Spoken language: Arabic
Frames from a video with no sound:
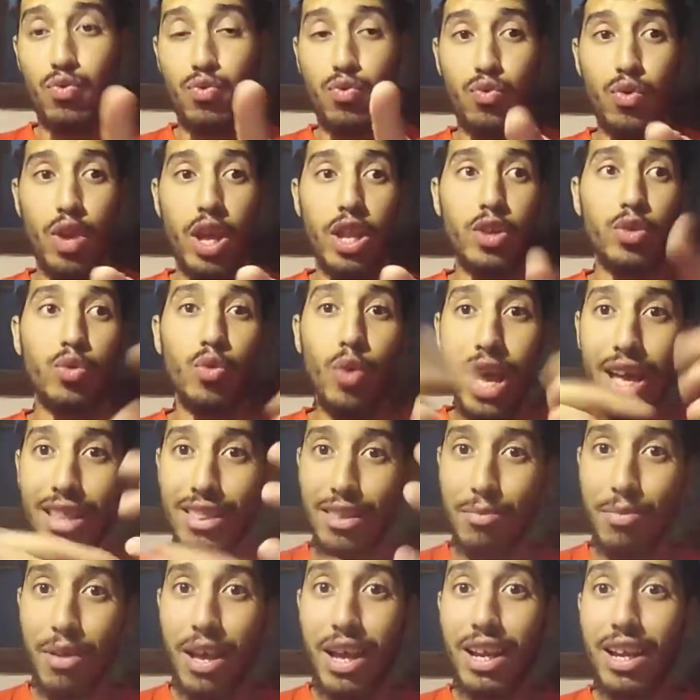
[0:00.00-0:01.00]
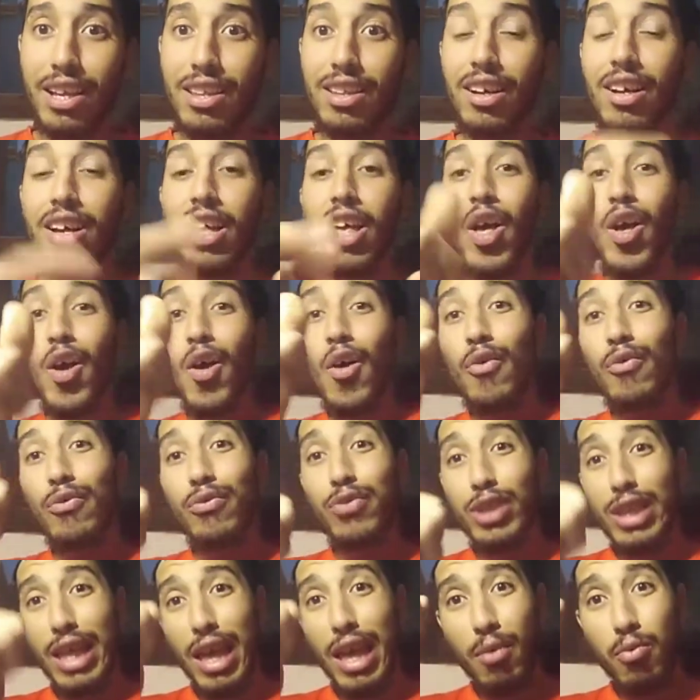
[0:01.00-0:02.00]
يعني بها كذا
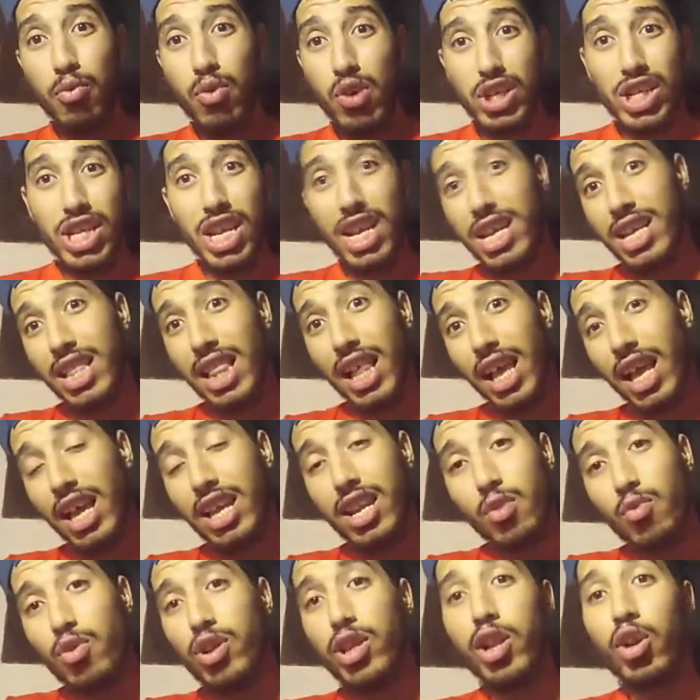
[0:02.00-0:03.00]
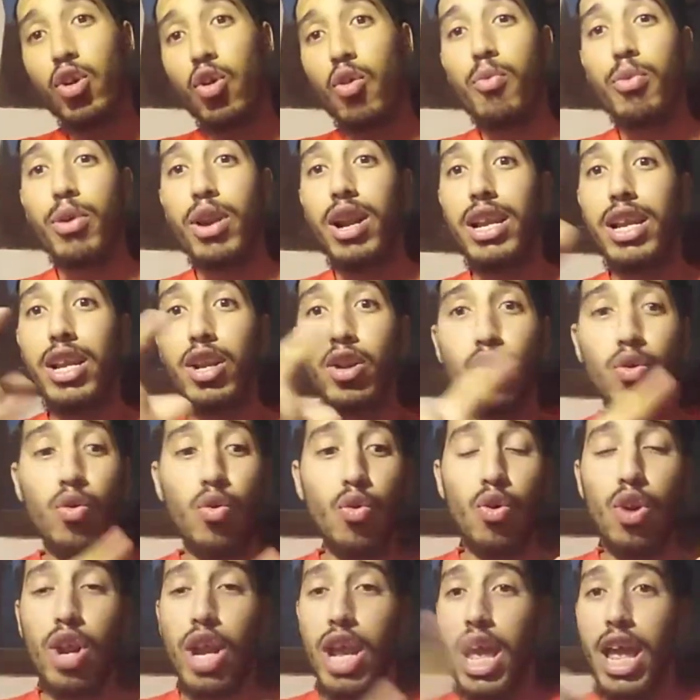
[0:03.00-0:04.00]
فذهب وشاهد القنوات الكبرى
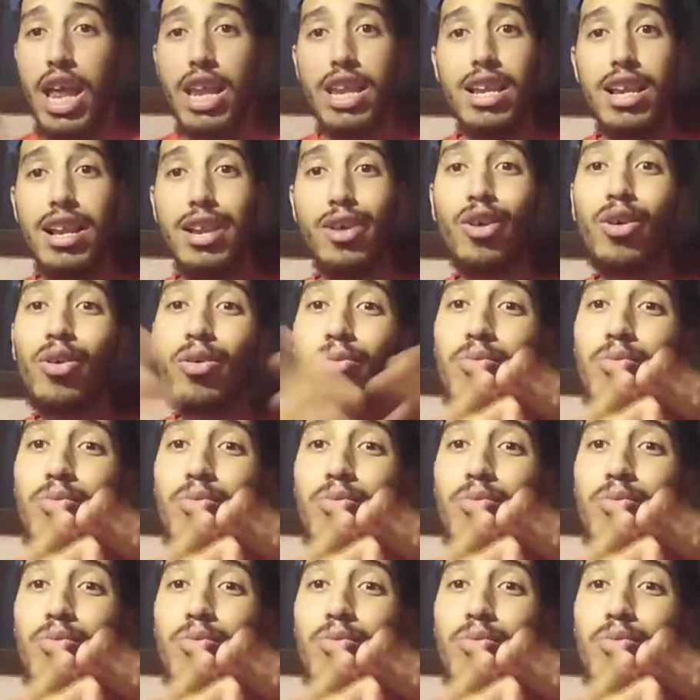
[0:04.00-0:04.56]
للكره يعني